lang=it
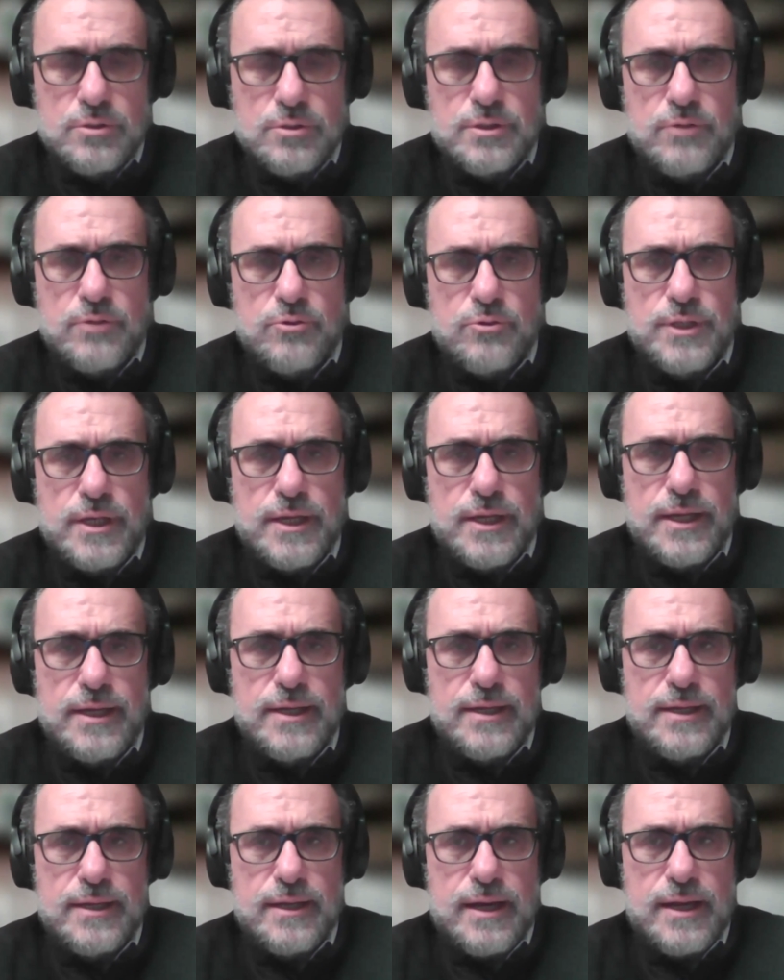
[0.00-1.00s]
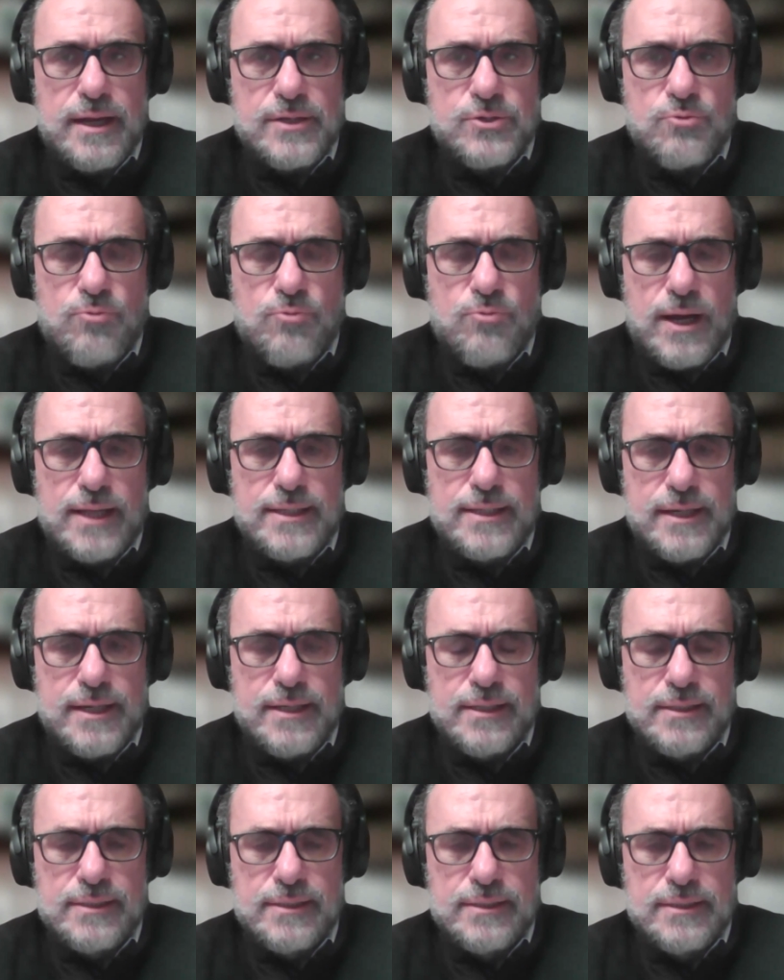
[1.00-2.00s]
devo dire, la squadra.